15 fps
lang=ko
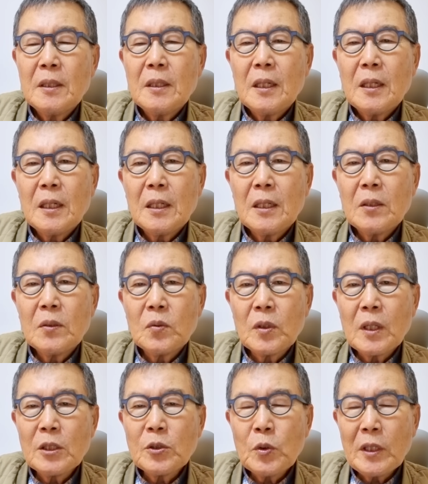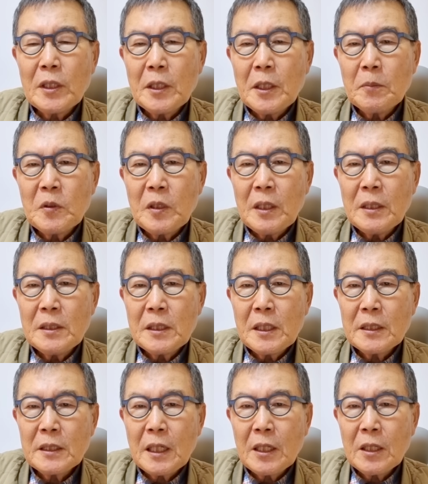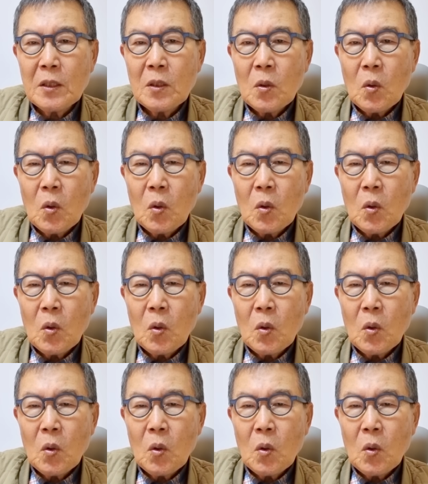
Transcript: 어, 우리가 죄 때문에 이 세상에